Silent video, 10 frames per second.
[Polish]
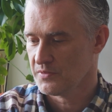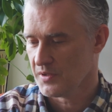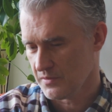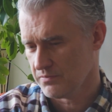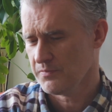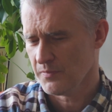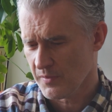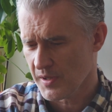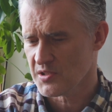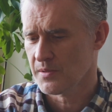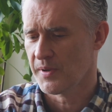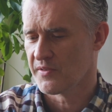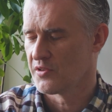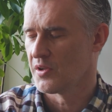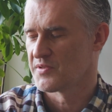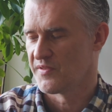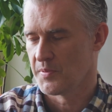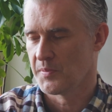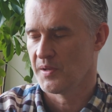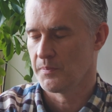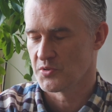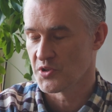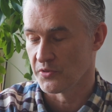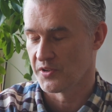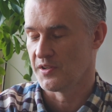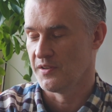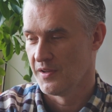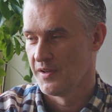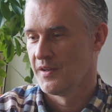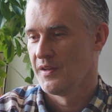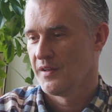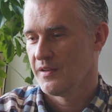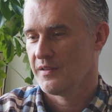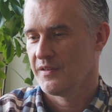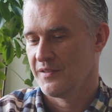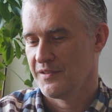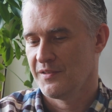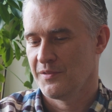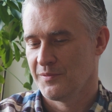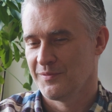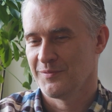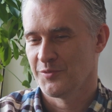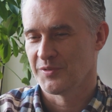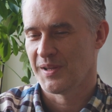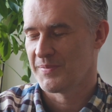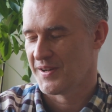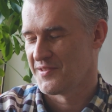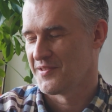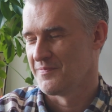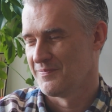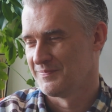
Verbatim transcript: Tak, raczej bardzo dobrze wspominam początki e, tutaj mhm. pracy.